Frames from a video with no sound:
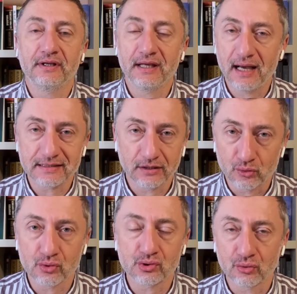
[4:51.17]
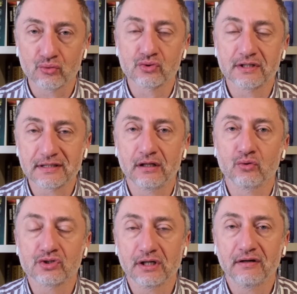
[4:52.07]
я за то, что нужно
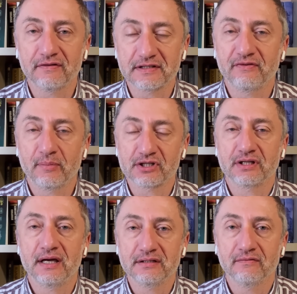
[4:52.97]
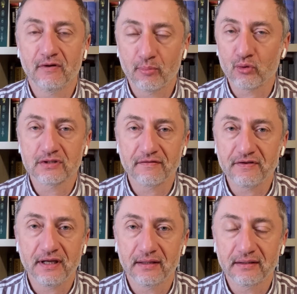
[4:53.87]
заложников освобождать. Вопросов
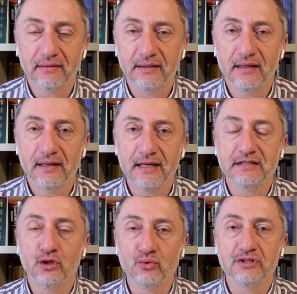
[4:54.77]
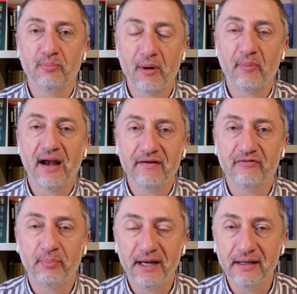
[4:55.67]
нет. Э, эти люди попали
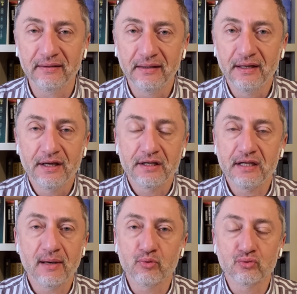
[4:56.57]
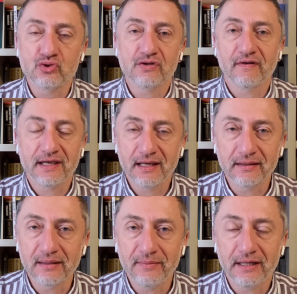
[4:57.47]
в плен, не будучи
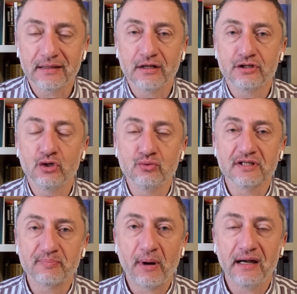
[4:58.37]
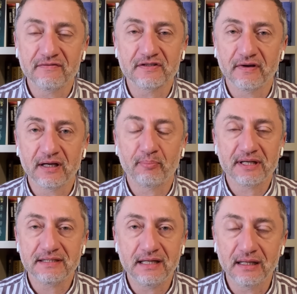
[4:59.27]
военными. Это эти люди спали в своих
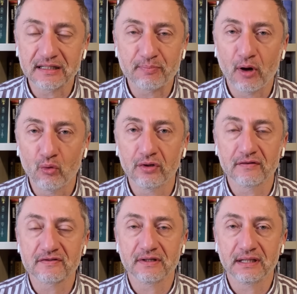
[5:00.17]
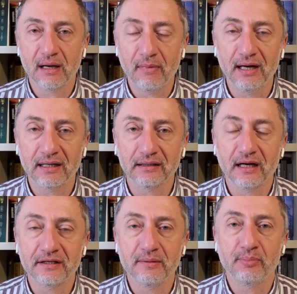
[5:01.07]
постелях, спокойно в своих домах,
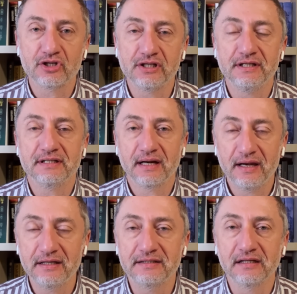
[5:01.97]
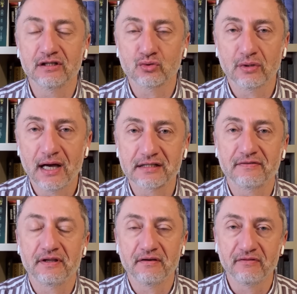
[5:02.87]
когда к ним пришли террористы.
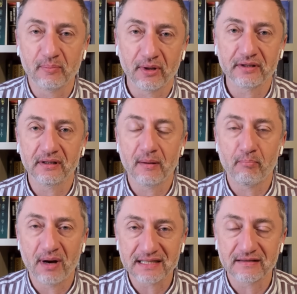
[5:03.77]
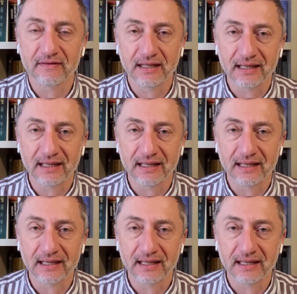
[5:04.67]
Государство не выполнило базовый